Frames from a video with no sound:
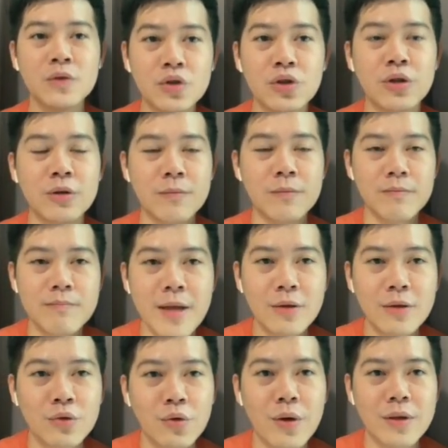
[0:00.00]
去
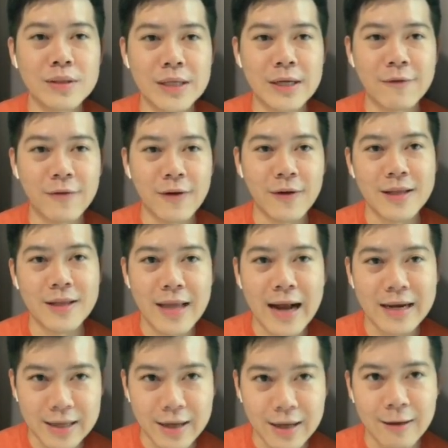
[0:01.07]
面对这份压
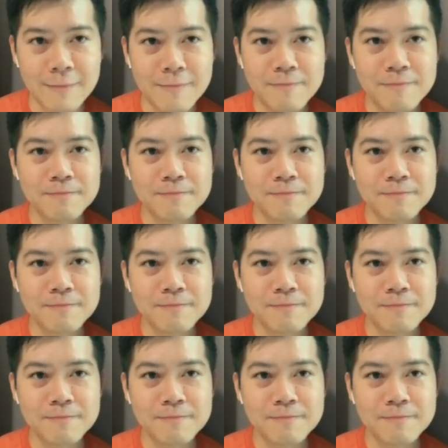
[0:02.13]
力啊。